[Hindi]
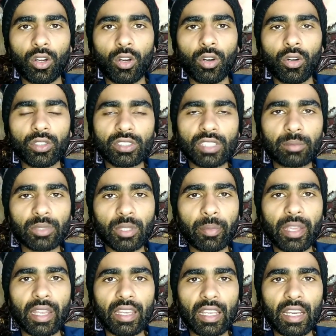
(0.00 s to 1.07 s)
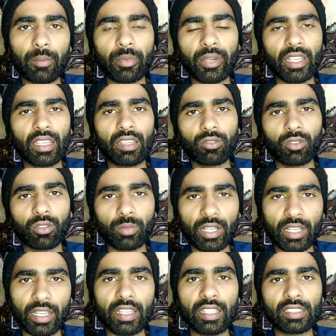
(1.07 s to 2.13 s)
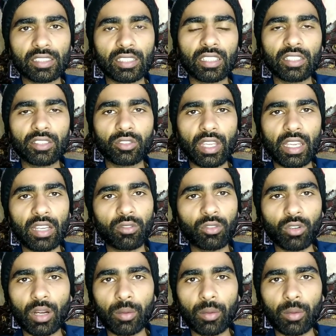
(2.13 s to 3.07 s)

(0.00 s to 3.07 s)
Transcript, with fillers: और सबसे पहले आपने वो बकरे की सीरी जो है वो